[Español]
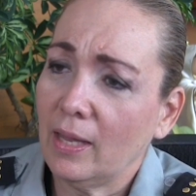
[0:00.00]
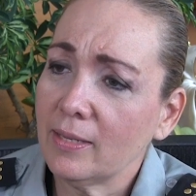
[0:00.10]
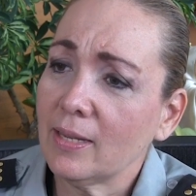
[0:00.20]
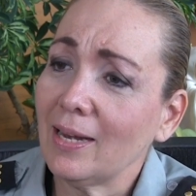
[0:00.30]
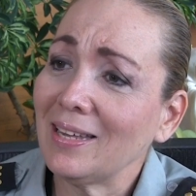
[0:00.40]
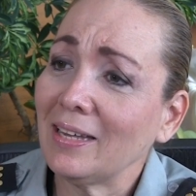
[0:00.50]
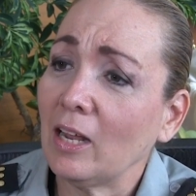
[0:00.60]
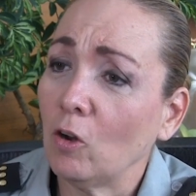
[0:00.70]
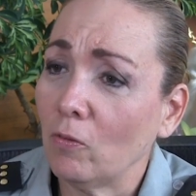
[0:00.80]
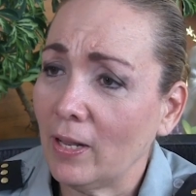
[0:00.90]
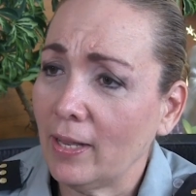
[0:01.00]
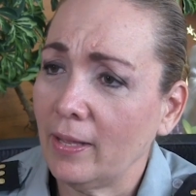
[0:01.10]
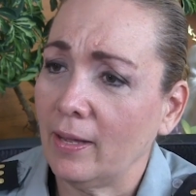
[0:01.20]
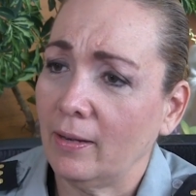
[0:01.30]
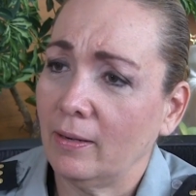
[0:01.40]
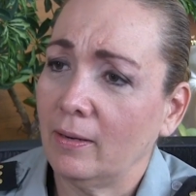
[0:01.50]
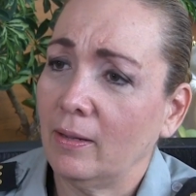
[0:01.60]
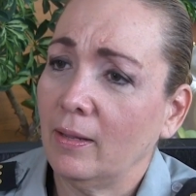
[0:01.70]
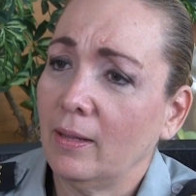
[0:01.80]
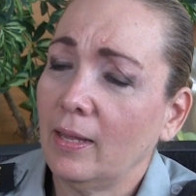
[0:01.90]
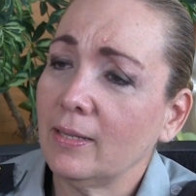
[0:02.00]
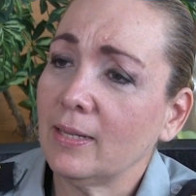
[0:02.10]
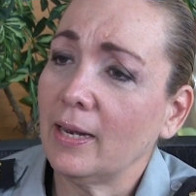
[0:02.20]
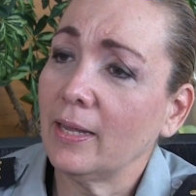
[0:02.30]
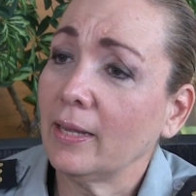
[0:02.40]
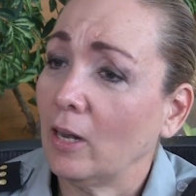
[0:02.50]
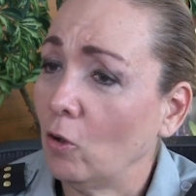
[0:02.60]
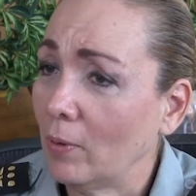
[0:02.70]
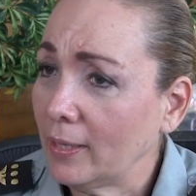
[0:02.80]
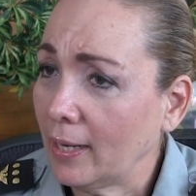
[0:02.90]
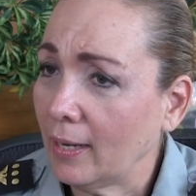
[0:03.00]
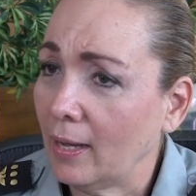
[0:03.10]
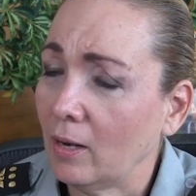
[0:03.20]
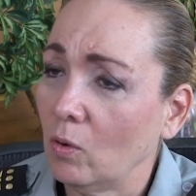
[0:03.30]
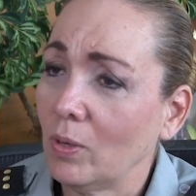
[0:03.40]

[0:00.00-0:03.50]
es alguien que lo va a dañar, es alguien que lo va a atacar